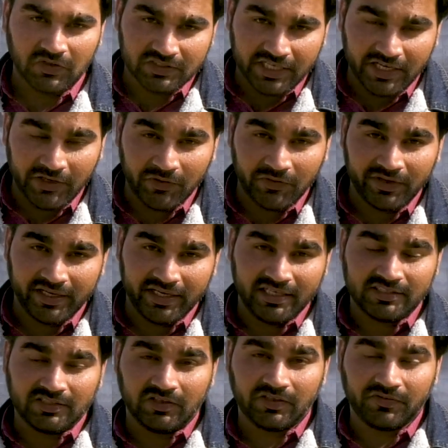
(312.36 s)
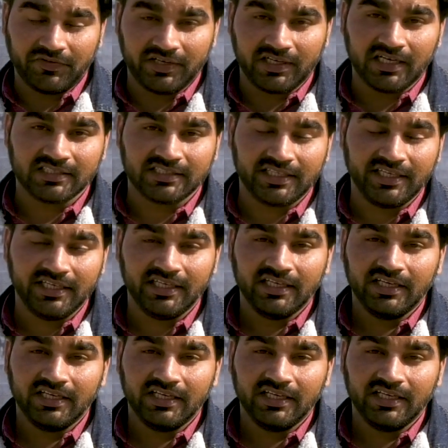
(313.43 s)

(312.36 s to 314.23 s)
कोच आए हुए हैं साउथ अफ्रीका से